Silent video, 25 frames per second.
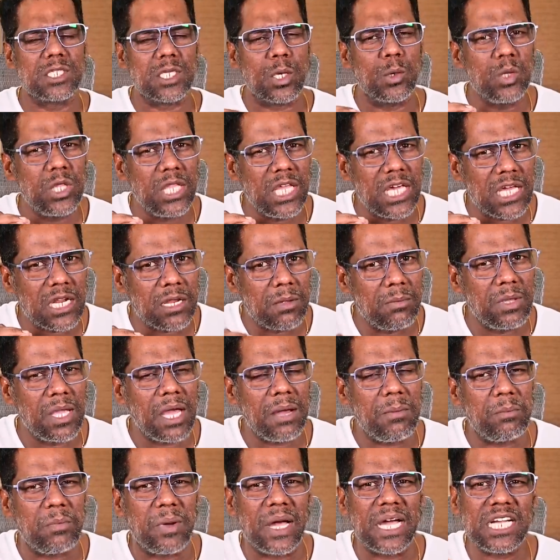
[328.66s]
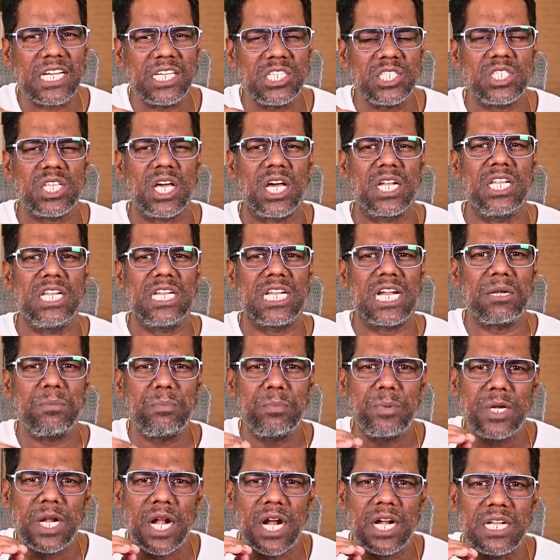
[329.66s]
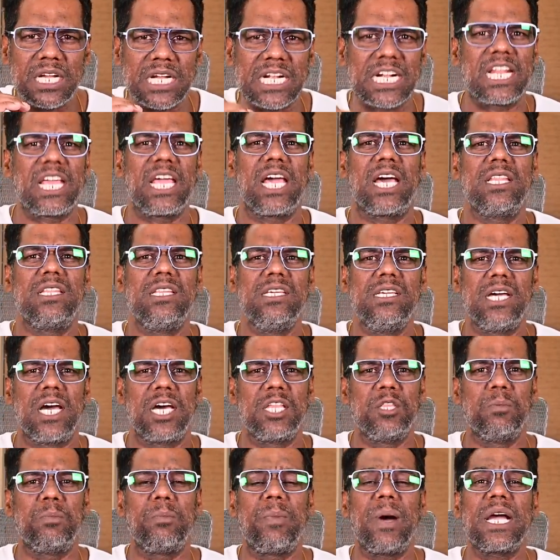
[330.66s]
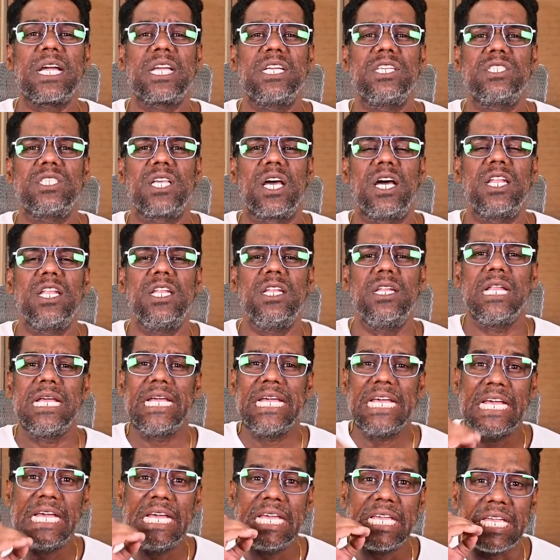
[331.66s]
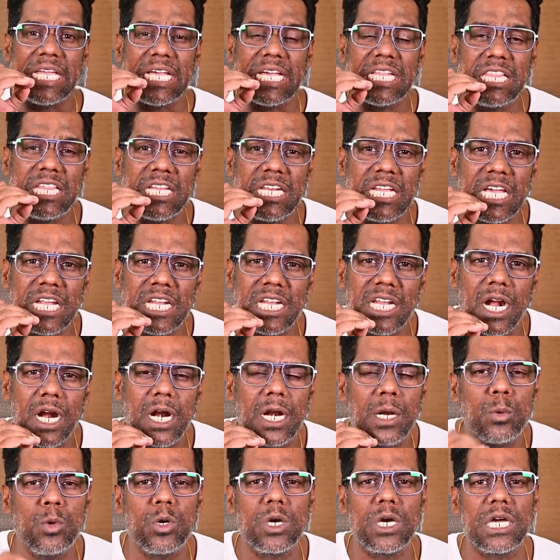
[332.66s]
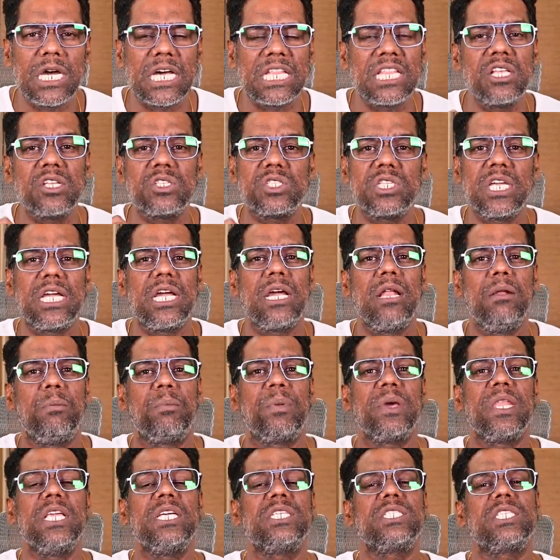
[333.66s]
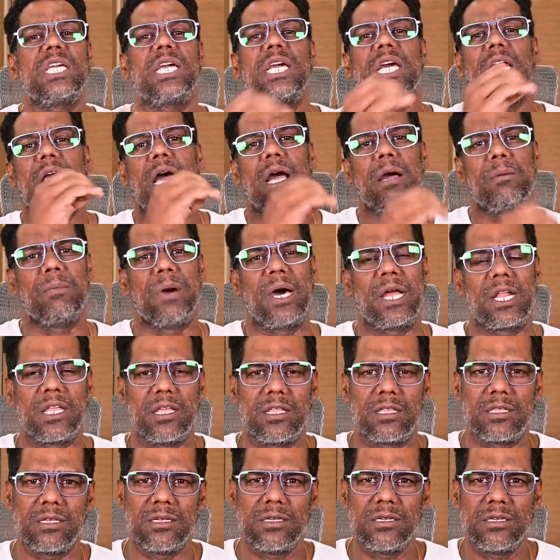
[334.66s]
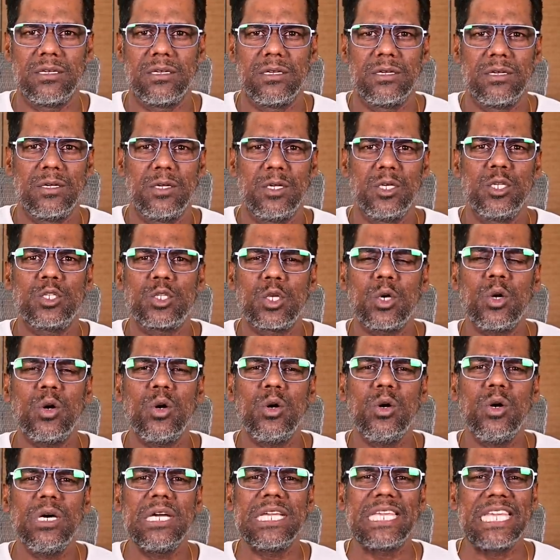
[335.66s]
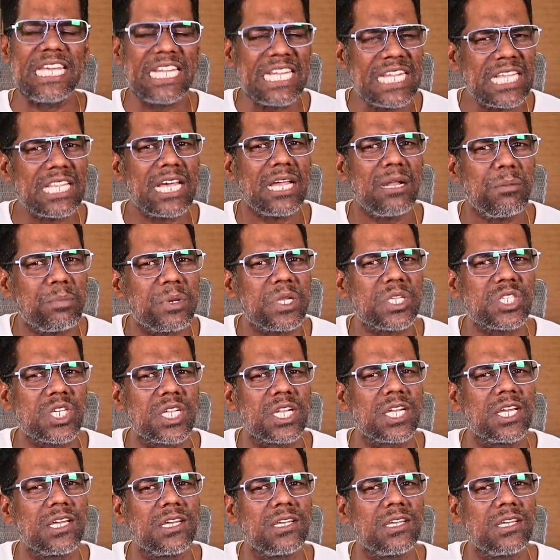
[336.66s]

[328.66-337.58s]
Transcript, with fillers: சவுதி அரேபியா பாகிஸ்தான் நட்பு நாடு கிடையாது அது பாகிஸ்தானின் எதிரி என்ற அளவுக்கு அந்த சிக்கல் பெரிய சிக்கலாக மாறியது சோ என்னதான் பிரச்சனை